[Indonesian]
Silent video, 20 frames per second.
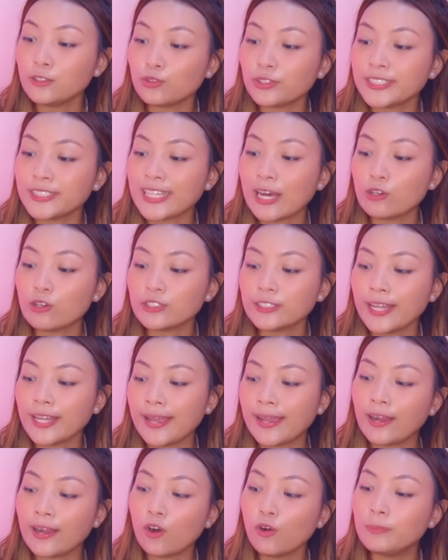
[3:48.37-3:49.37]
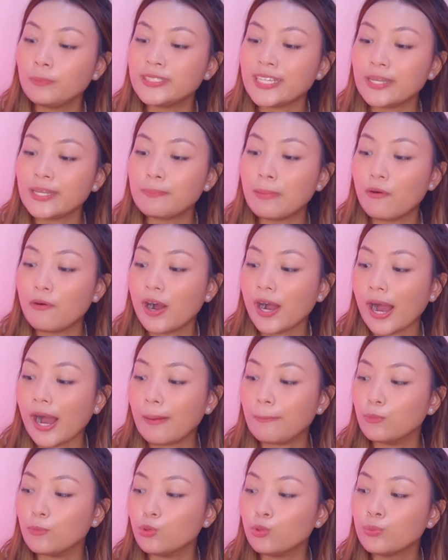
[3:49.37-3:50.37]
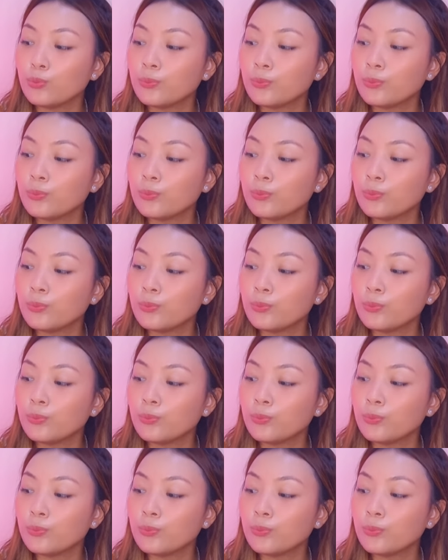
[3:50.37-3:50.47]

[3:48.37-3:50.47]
curi sausnya ya, kok bisa di bawah kamu?